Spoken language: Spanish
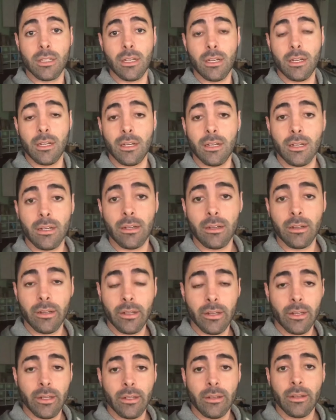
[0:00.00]
O
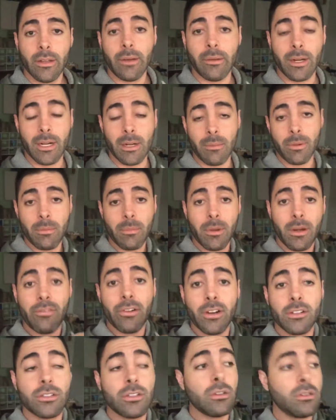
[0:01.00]
sea, a ver, la primera
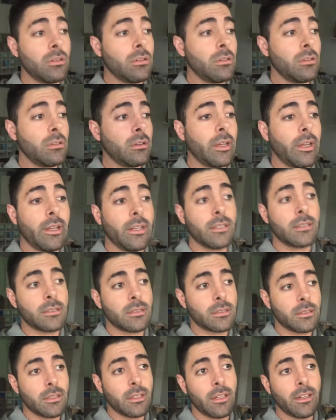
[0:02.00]
infracción
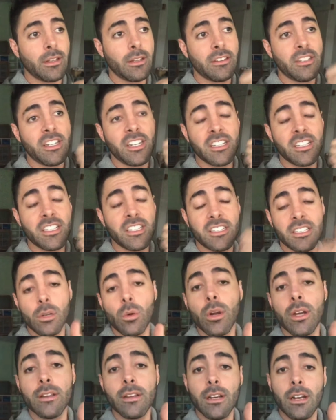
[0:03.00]
es
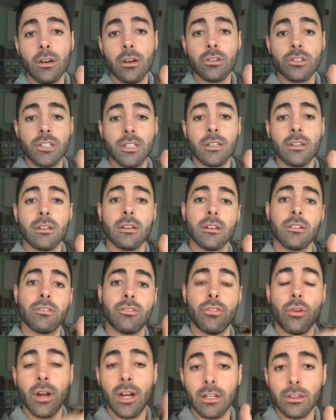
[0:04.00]
10 y 40 de la noche,
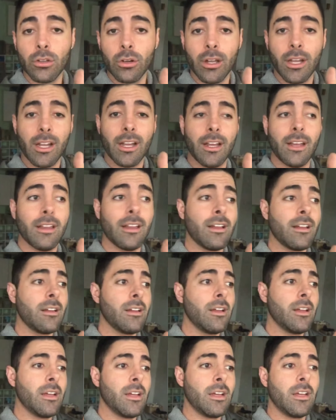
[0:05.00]
fuera el toque de
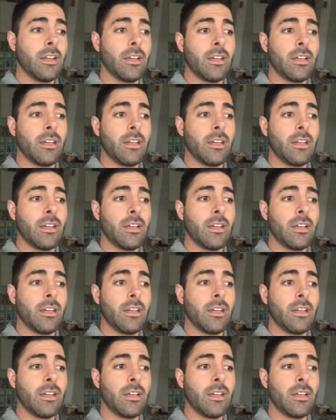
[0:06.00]
queda.